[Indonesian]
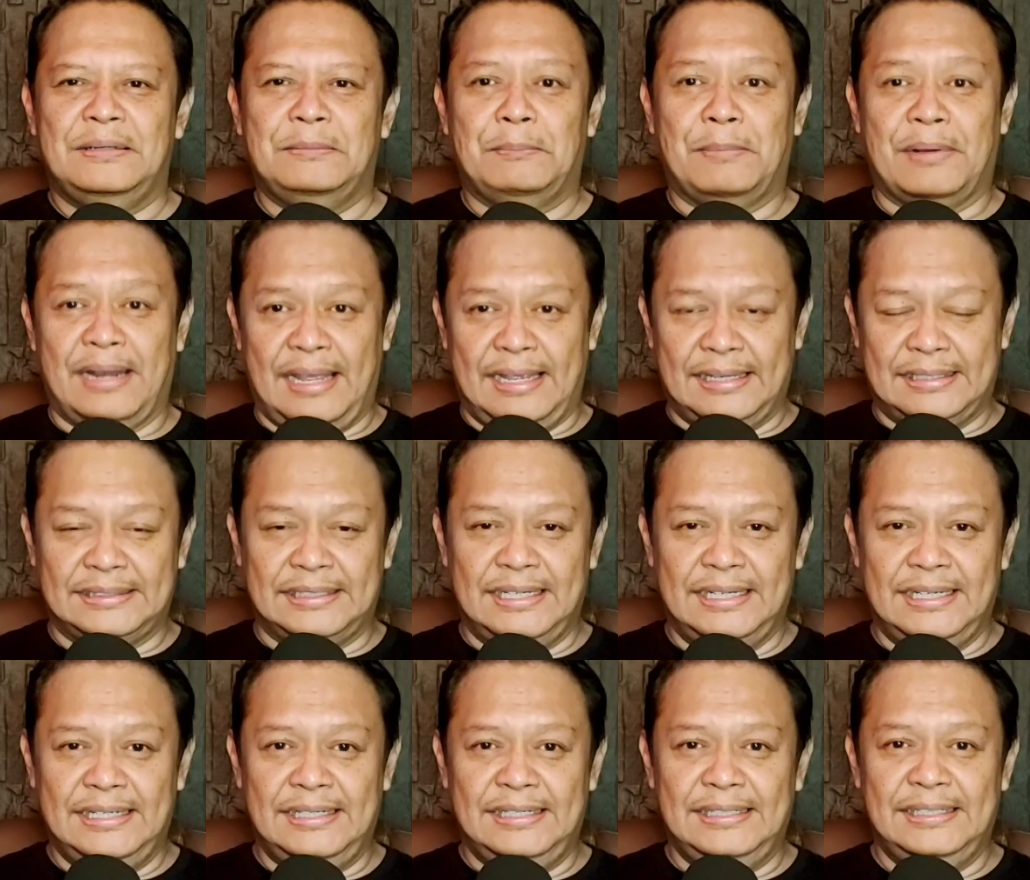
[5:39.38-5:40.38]

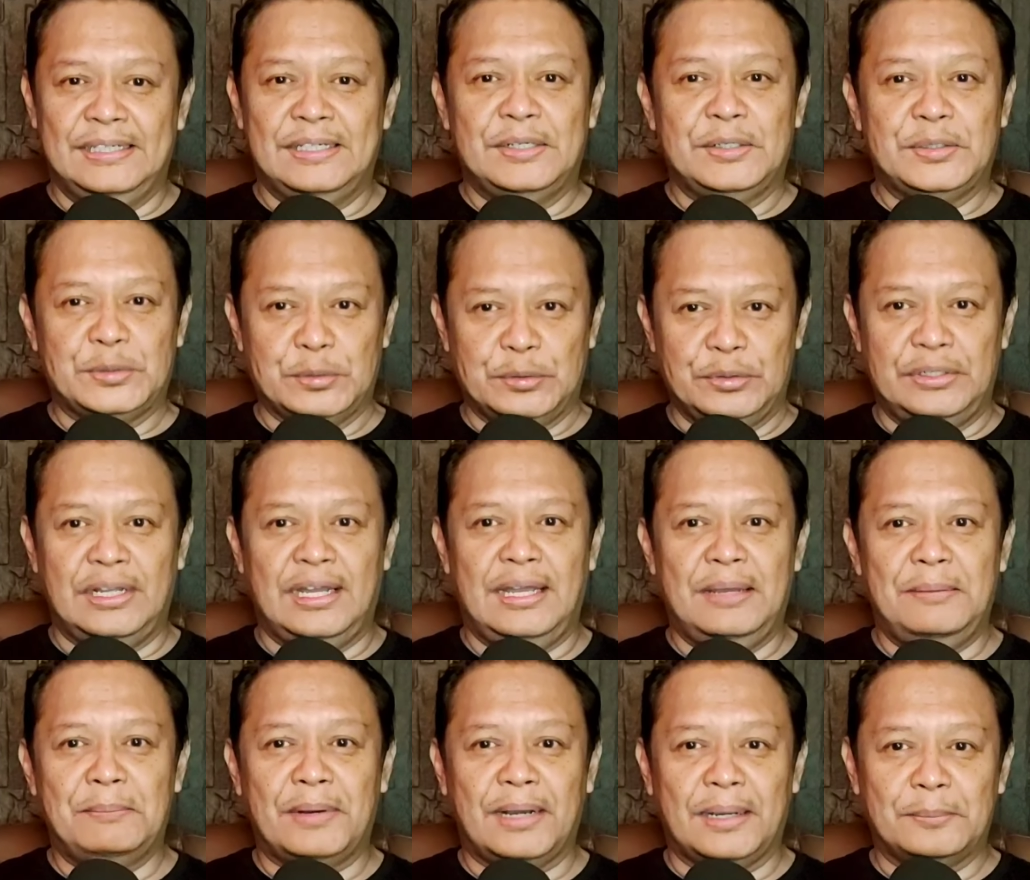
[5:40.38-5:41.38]
merasa
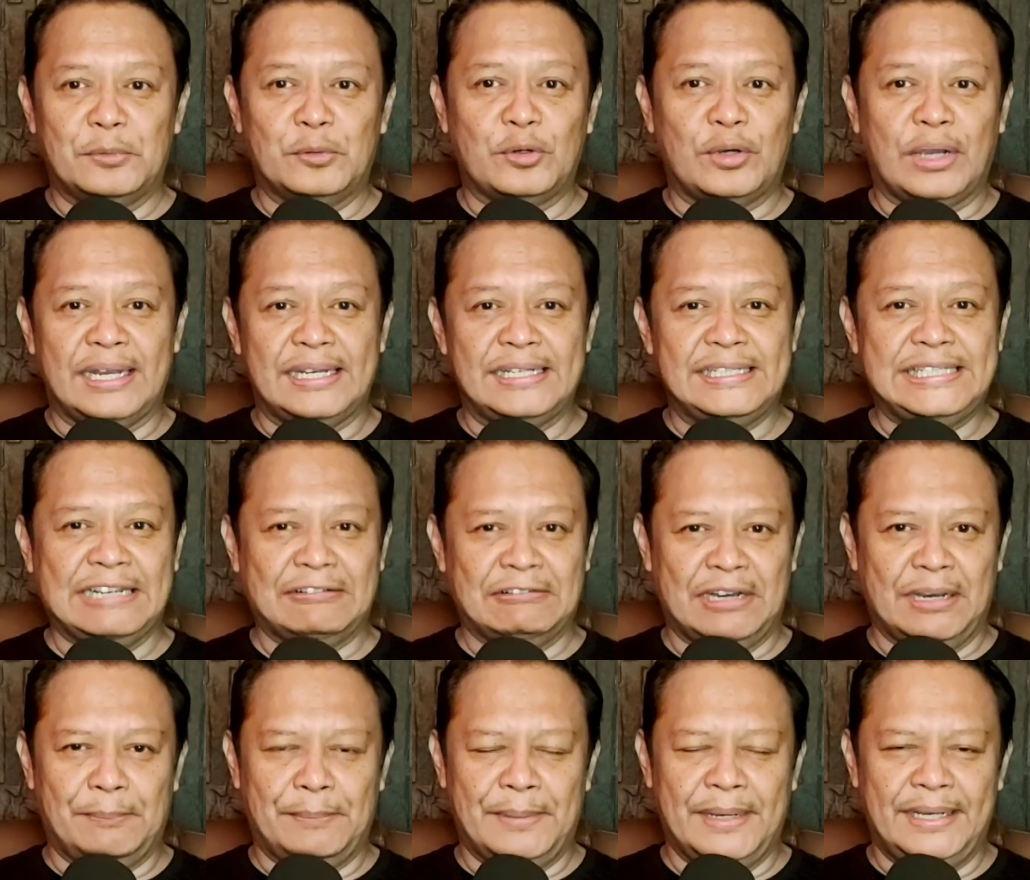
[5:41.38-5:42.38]
sudah menemukan
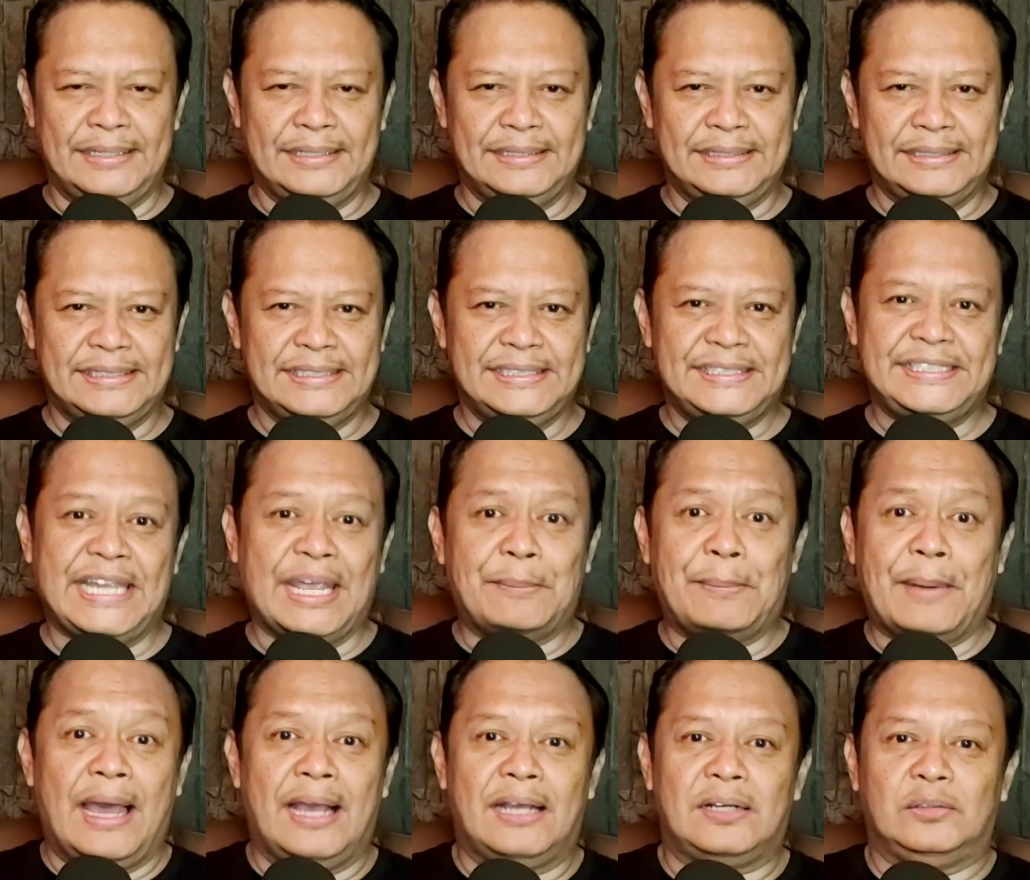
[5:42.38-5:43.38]
jawaban
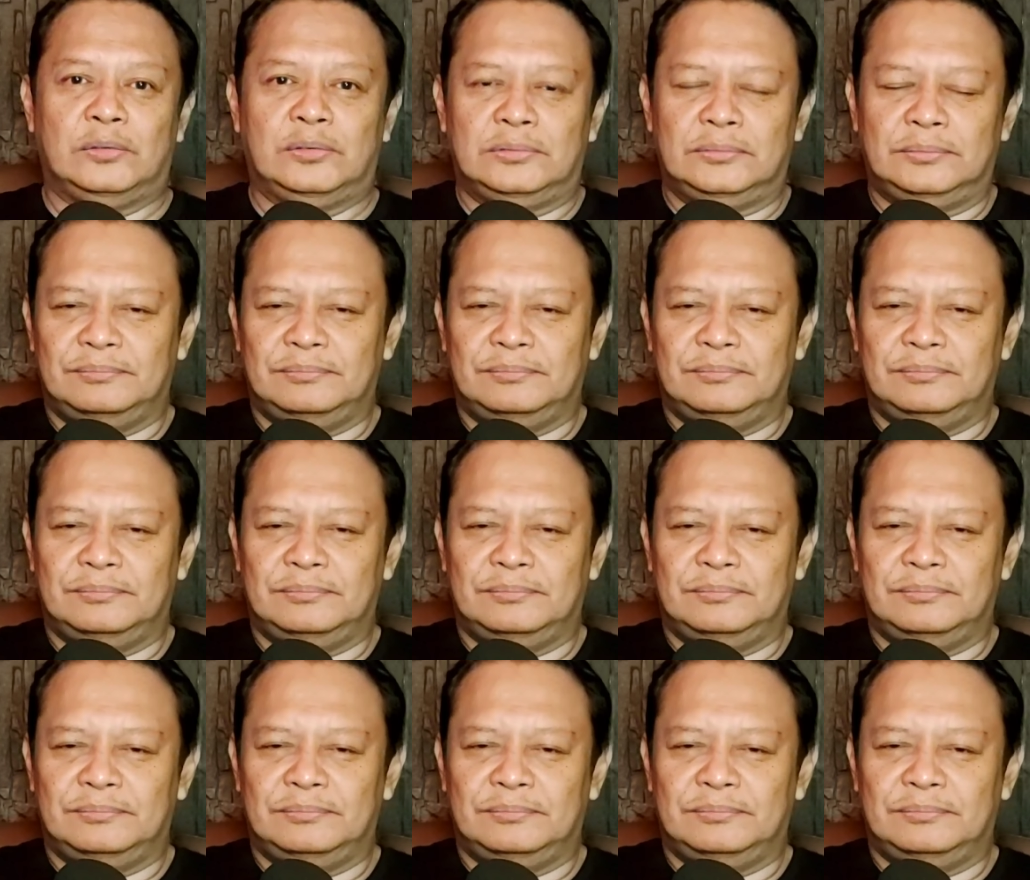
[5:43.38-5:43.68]
siapa aku.